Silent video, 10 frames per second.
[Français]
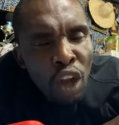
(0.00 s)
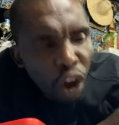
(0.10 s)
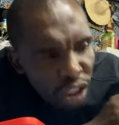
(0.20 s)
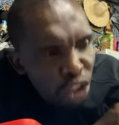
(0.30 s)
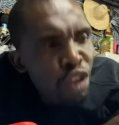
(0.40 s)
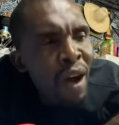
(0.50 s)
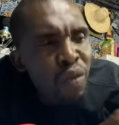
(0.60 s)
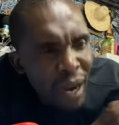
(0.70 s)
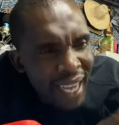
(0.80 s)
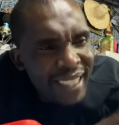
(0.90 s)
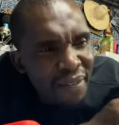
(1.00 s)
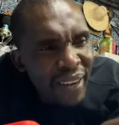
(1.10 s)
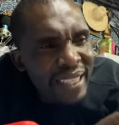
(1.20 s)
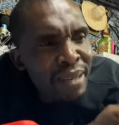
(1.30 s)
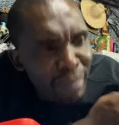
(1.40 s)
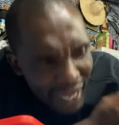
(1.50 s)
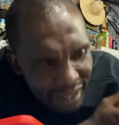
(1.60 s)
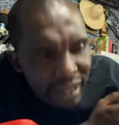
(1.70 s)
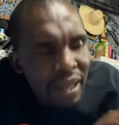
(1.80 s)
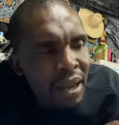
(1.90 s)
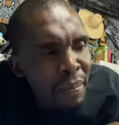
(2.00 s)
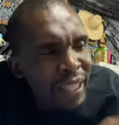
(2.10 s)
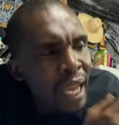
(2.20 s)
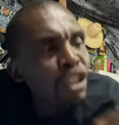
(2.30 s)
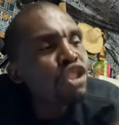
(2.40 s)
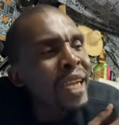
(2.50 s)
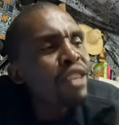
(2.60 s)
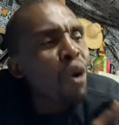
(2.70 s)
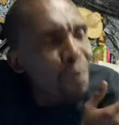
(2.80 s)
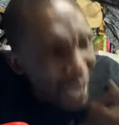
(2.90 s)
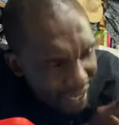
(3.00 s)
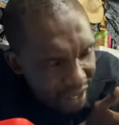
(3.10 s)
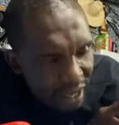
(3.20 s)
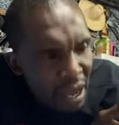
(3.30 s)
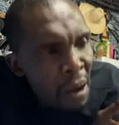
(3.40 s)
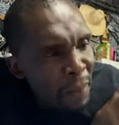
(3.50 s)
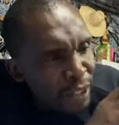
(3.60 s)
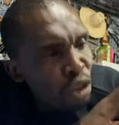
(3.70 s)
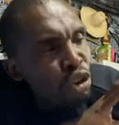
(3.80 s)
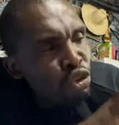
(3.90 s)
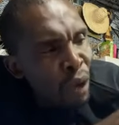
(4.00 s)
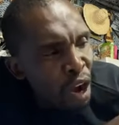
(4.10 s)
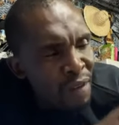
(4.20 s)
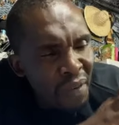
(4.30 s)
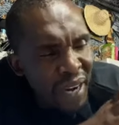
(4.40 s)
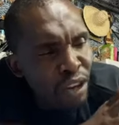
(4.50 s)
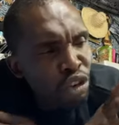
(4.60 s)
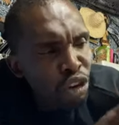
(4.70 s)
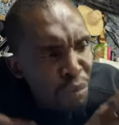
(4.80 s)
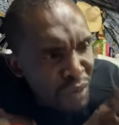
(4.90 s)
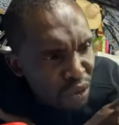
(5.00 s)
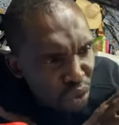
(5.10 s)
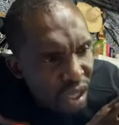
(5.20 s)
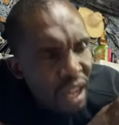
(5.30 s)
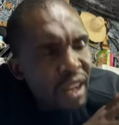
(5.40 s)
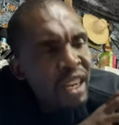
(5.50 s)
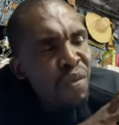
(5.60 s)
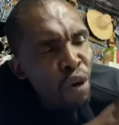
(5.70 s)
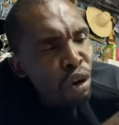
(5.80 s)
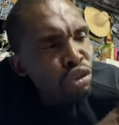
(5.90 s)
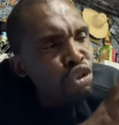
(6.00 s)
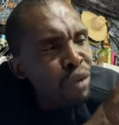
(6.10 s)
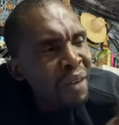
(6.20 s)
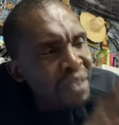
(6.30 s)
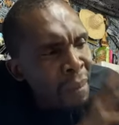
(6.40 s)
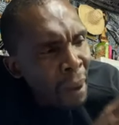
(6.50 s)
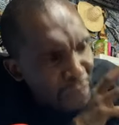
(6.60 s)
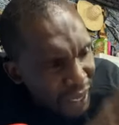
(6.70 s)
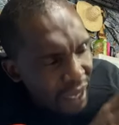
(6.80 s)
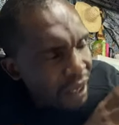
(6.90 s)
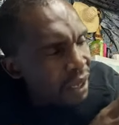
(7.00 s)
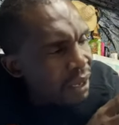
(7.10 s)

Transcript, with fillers: On dit je vais avoir l'argent facile, maître. Parce que je serai ton maître. Parce que le soir, quand on va faire la réunion de minuit, il faut que tu sois vraiment prêt.